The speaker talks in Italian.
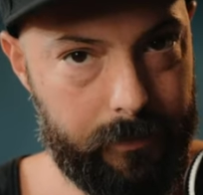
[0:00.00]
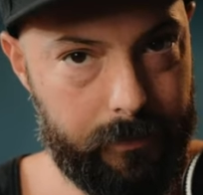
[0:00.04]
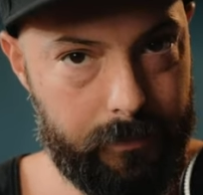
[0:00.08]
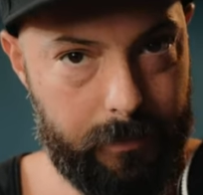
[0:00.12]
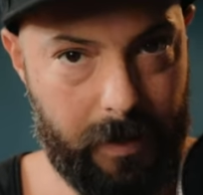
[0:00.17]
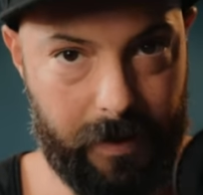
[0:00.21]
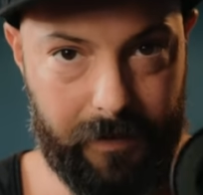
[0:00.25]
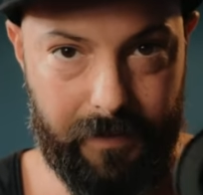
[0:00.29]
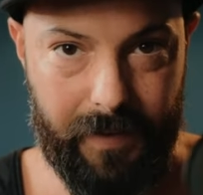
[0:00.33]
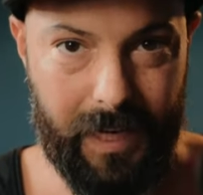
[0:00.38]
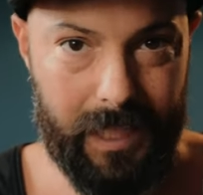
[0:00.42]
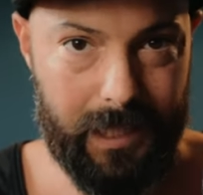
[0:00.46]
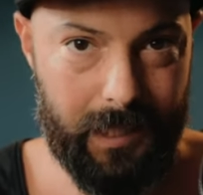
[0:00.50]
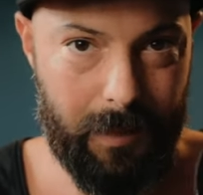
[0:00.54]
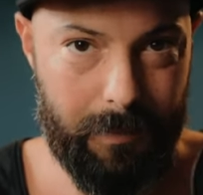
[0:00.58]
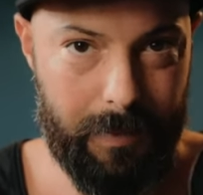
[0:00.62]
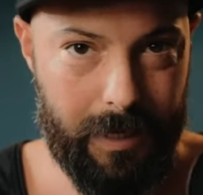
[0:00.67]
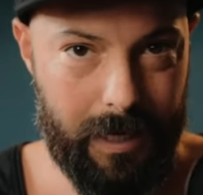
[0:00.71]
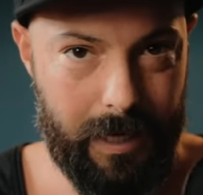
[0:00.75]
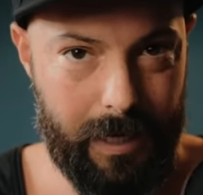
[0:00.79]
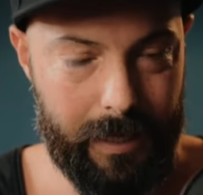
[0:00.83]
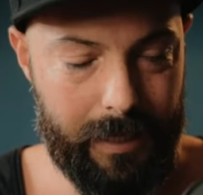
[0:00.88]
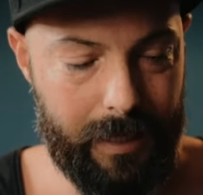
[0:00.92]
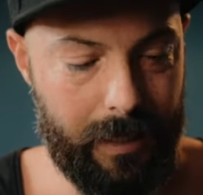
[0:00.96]
perfetta
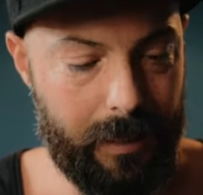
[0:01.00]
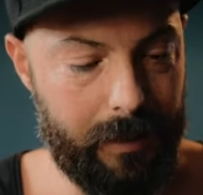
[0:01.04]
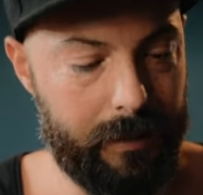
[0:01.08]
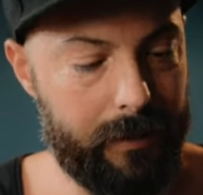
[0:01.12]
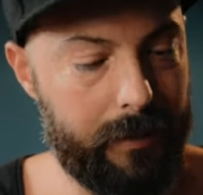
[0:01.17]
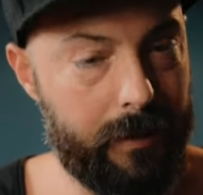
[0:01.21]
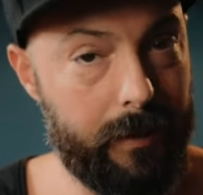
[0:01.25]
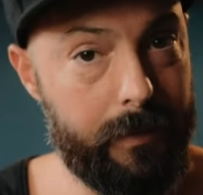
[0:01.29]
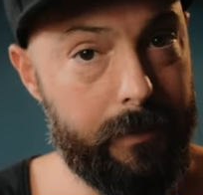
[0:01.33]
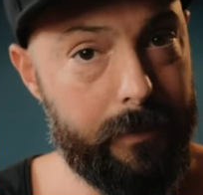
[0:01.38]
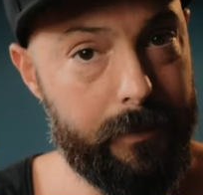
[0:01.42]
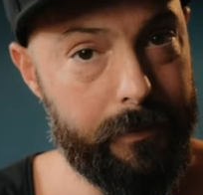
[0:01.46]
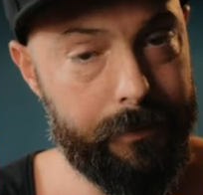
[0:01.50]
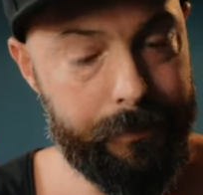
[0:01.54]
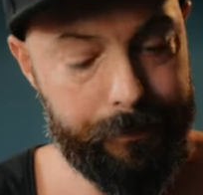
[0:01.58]
per i ritratti.